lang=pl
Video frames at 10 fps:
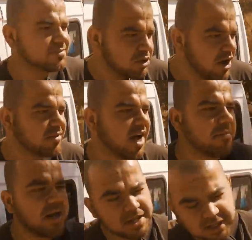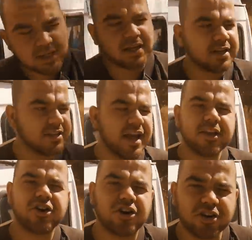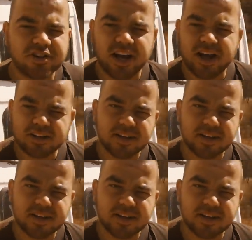więc byłem tam niejednokrotnie e,